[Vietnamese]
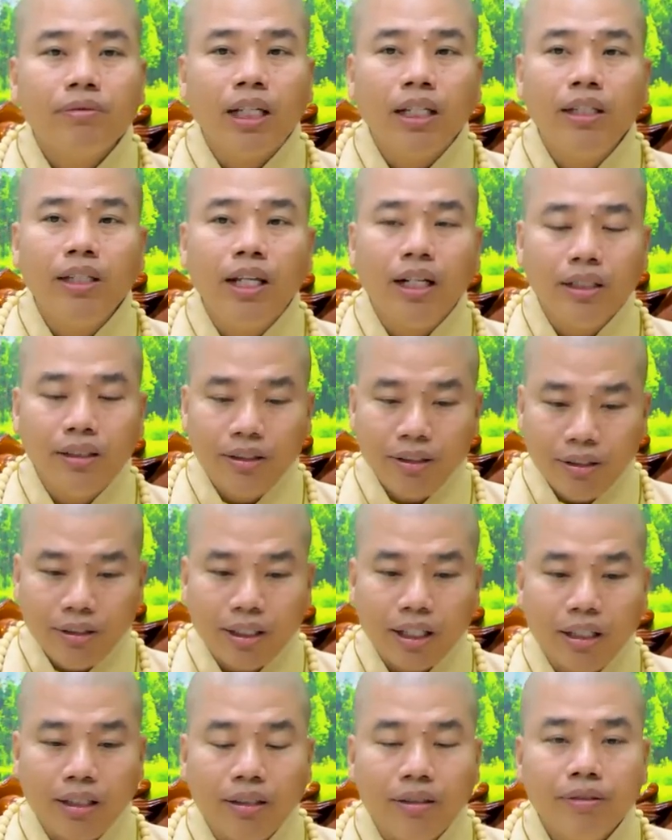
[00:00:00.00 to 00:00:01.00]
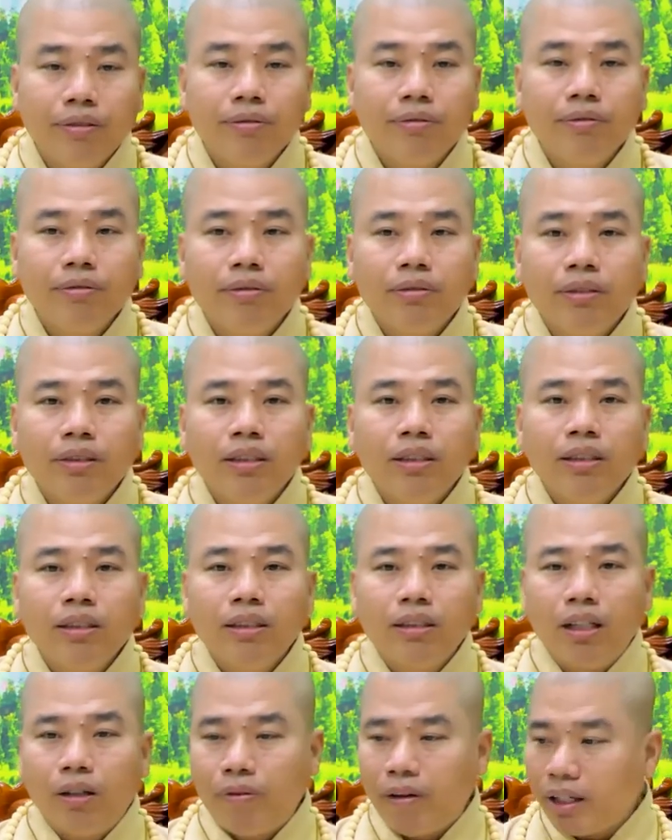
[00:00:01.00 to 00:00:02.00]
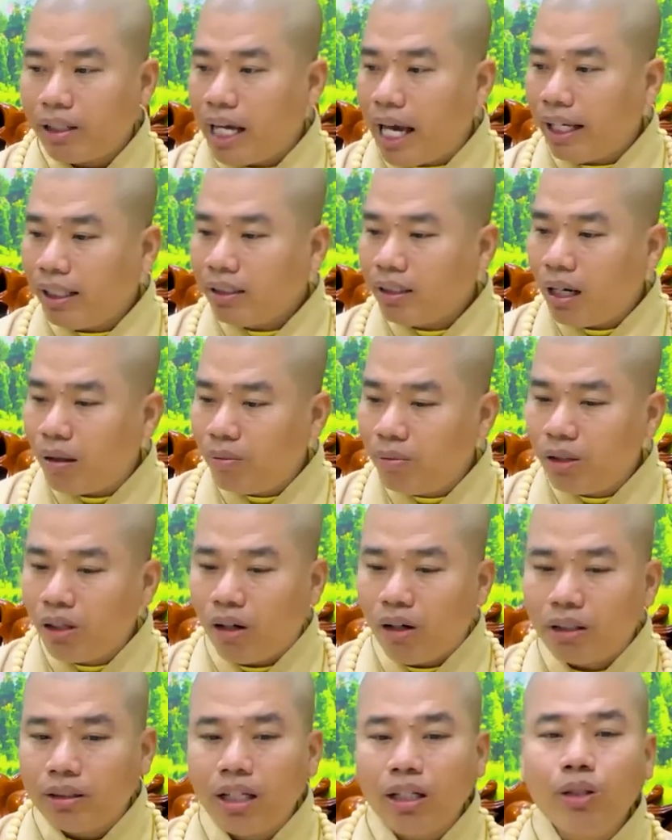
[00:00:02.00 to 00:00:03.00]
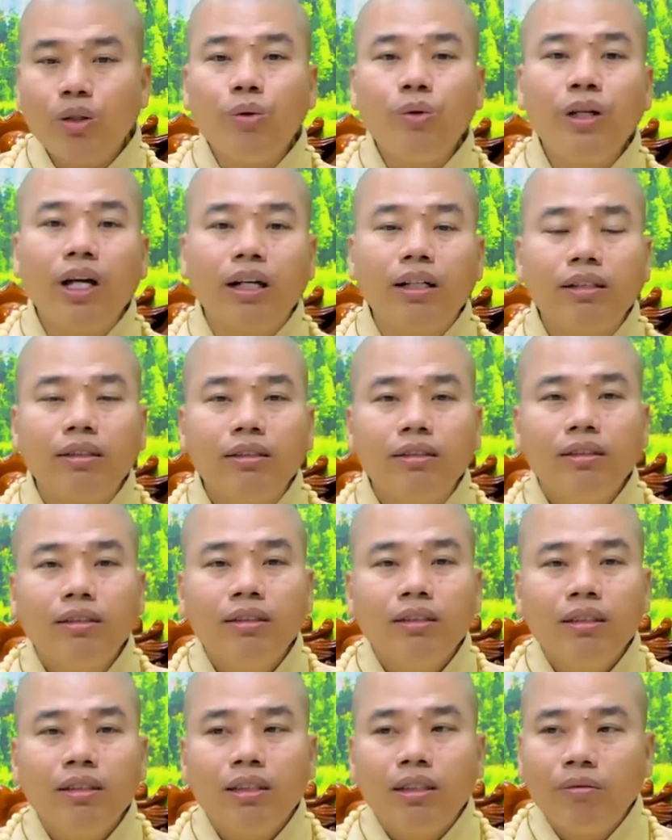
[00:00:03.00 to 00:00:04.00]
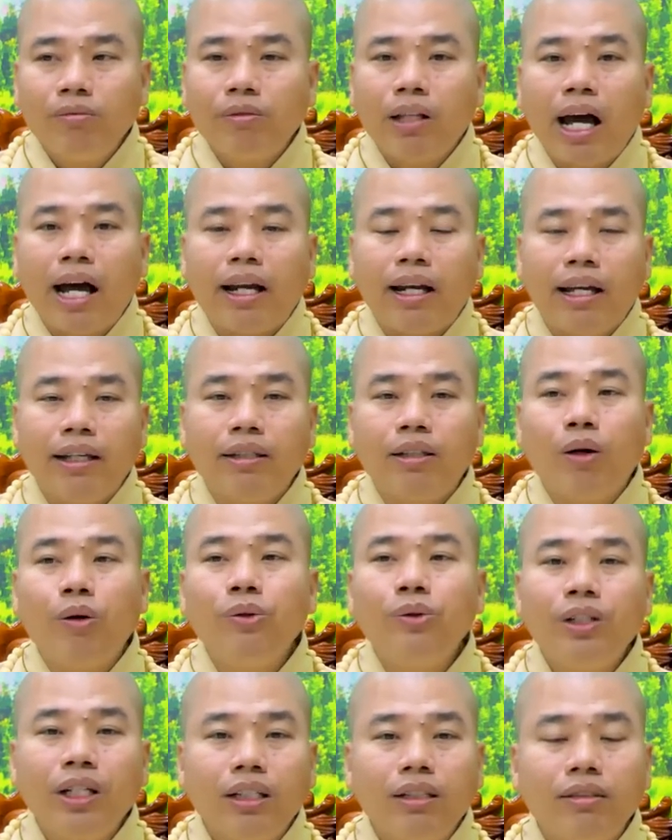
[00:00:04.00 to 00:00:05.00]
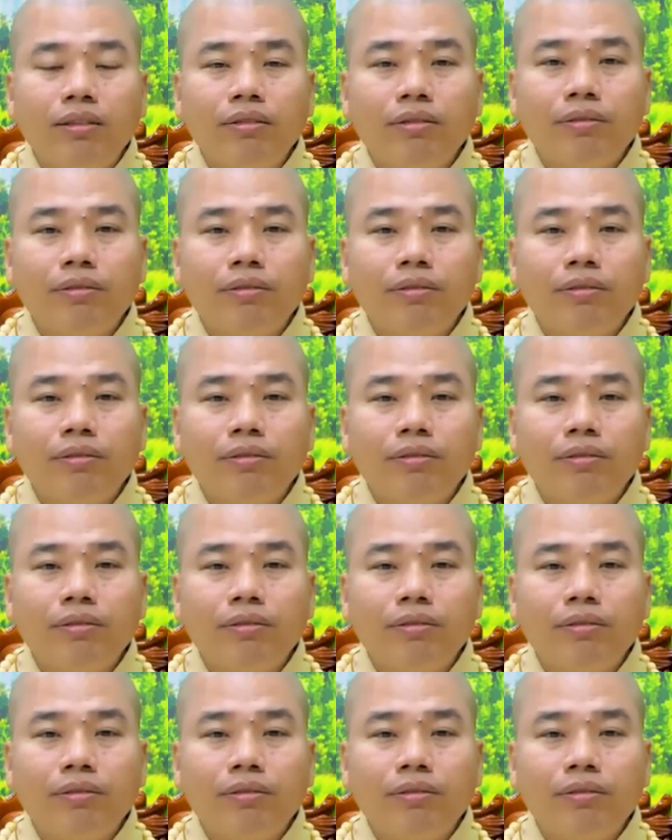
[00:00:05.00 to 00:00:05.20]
để dự chương trình rồi phật đản xong rồi tới chủ nhật chúng ta lại tổ chức